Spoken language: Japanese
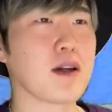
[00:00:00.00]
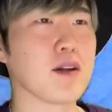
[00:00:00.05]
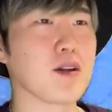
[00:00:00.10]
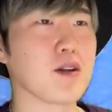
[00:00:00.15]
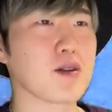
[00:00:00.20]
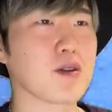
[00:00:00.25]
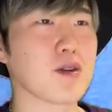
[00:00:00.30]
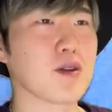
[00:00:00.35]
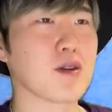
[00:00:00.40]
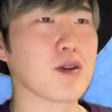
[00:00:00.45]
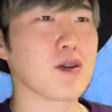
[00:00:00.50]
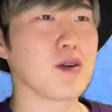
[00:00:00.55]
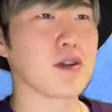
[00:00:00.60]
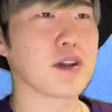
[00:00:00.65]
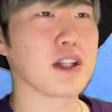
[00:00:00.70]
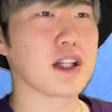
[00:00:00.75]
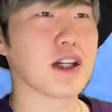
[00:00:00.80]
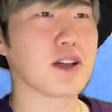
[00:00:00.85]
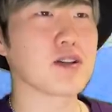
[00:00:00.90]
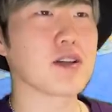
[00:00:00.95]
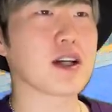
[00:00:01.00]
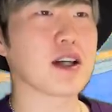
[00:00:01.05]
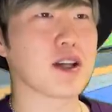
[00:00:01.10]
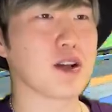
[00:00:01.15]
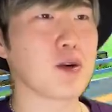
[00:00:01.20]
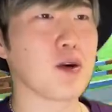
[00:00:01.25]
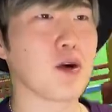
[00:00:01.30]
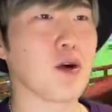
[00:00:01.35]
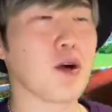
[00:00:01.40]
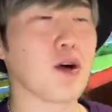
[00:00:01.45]
の投稿になるんやけ
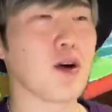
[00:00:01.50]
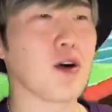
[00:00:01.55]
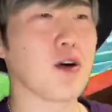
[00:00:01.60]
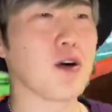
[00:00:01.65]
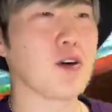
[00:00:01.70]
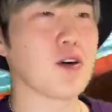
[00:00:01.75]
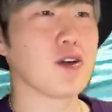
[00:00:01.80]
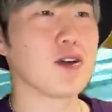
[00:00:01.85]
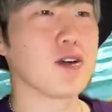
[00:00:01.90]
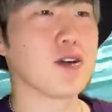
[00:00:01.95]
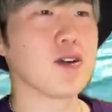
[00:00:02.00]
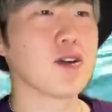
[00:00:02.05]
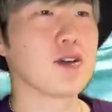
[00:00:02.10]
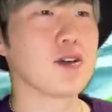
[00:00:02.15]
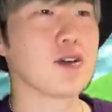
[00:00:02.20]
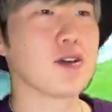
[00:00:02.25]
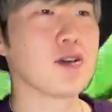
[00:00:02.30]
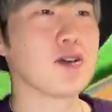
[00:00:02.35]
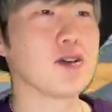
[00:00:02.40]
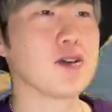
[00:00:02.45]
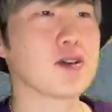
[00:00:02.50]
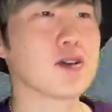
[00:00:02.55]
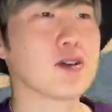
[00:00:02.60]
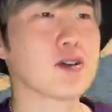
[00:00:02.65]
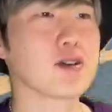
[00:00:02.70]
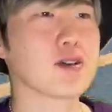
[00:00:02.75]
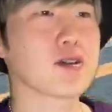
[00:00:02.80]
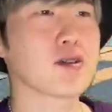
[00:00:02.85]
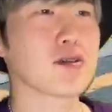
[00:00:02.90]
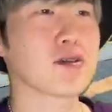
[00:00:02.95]
ど
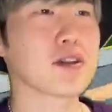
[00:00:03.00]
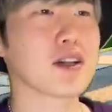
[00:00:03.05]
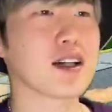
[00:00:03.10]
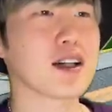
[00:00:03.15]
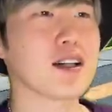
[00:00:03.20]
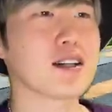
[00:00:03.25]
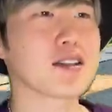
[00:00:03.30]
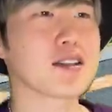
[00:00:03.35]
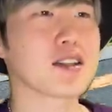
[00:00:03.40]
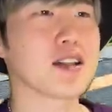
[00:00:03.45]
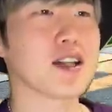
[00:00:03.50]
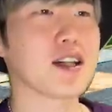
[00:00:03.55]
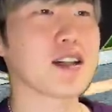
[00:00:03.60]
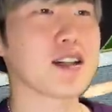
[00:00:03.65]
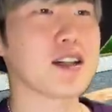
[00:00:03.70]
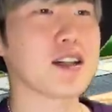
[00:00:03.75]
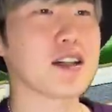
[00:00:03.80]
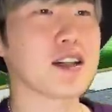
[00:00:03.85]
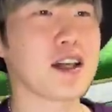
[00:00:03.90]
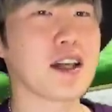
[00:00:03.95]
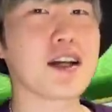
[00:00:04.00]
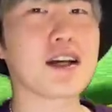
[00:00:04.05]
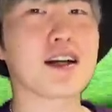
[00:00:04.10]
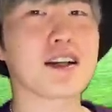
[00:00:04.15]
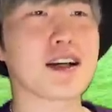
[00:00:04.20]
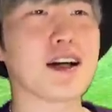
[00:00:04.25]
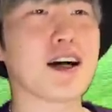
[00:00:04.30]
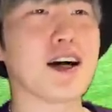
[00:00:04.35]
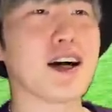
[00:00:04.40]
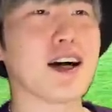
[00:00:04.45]
こんな感じでやっていってええんか
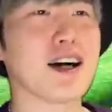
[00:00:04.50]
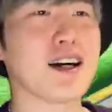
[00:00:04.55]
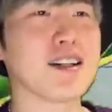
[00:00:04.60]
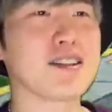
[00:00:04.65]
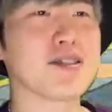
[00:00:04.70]
な